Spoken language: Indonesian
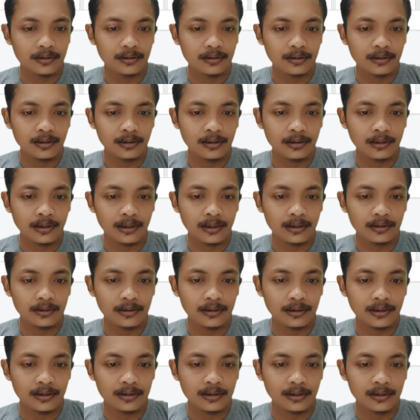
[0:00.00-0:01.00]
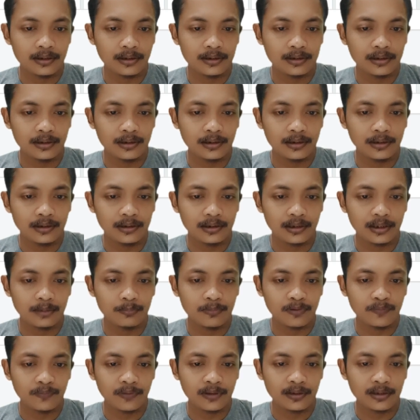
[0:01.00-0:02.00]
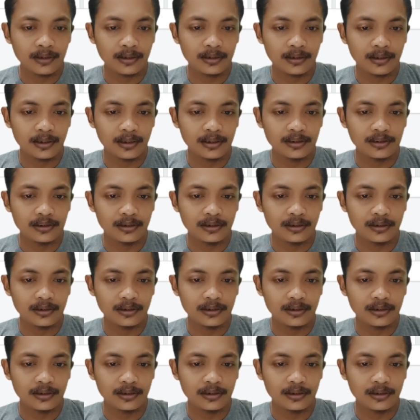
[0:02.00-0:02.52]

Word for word: jadi kita edit aja di sini nama filenya adalah